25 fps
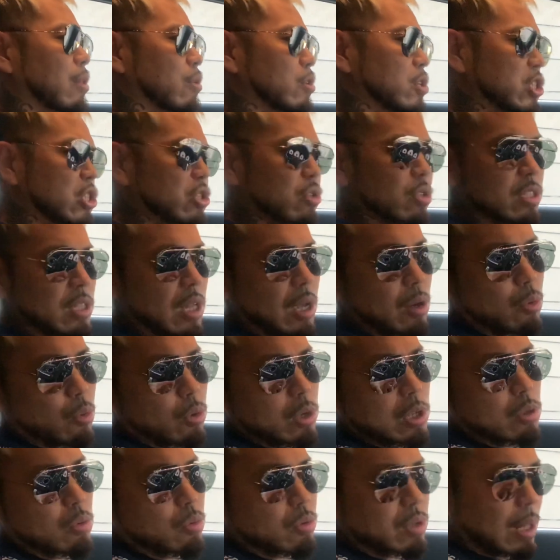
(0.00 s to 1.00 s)
一緒にね、
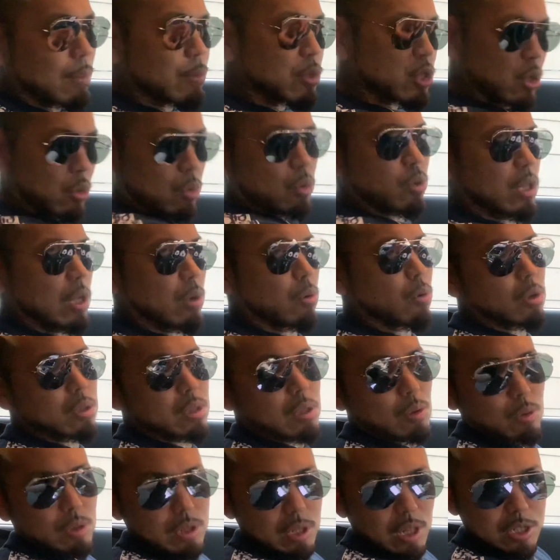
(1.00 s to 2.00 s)
俺とグラミー賞取っていこうっ
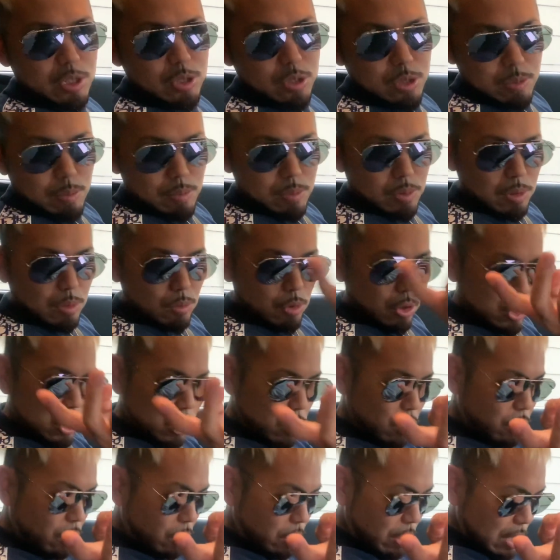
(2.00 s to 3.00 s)
て、この
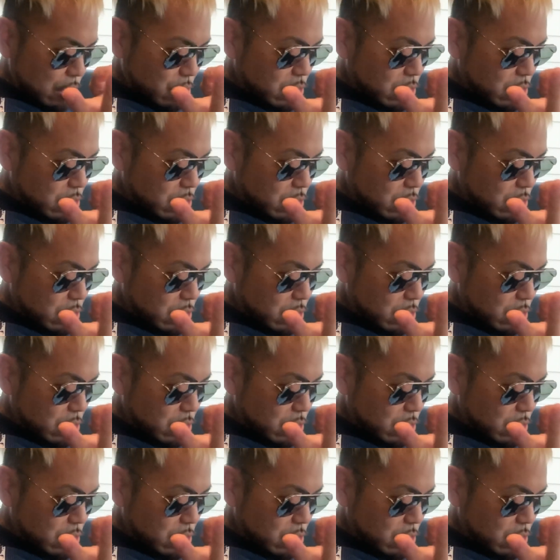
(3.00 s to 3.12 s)
ショーのね、